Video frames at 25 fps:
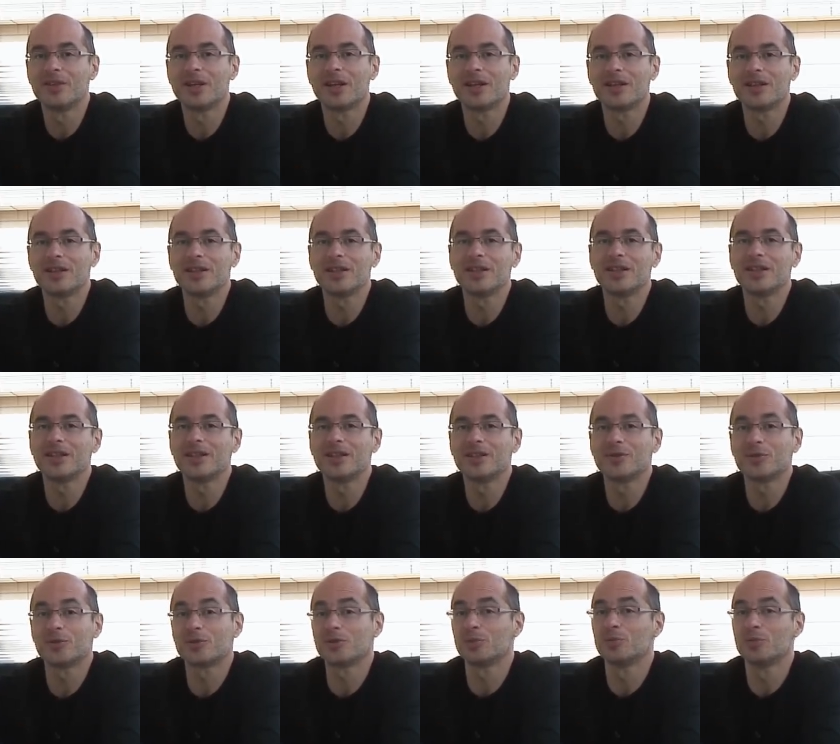Voilà,
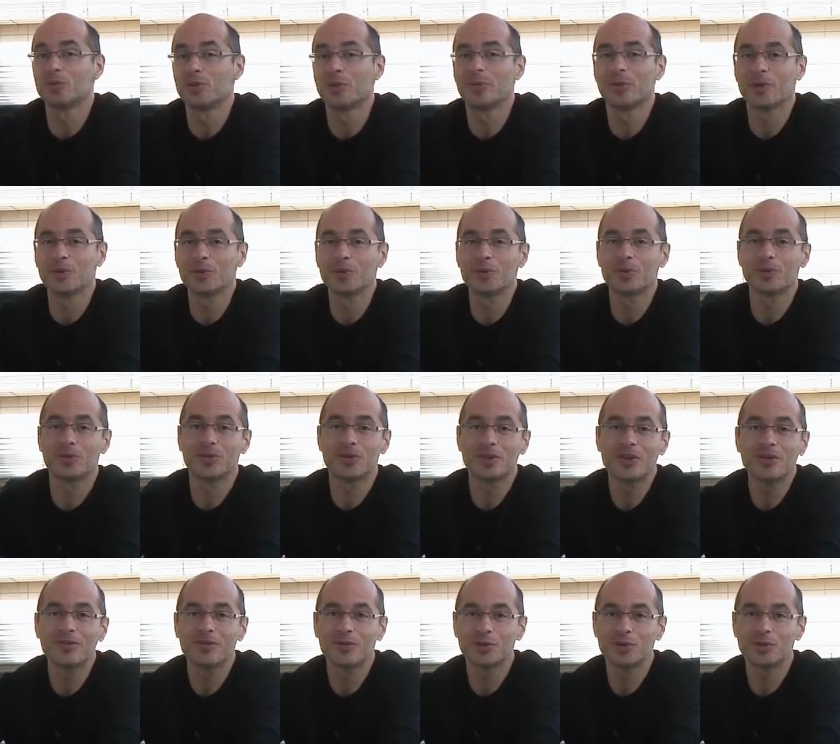et donc je me suis aperçu que
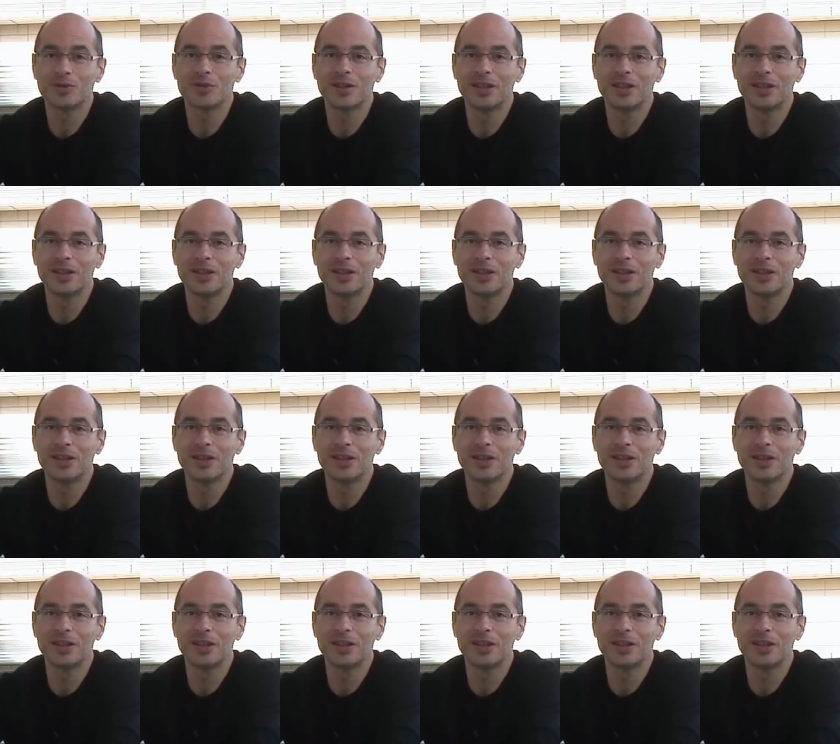sur 120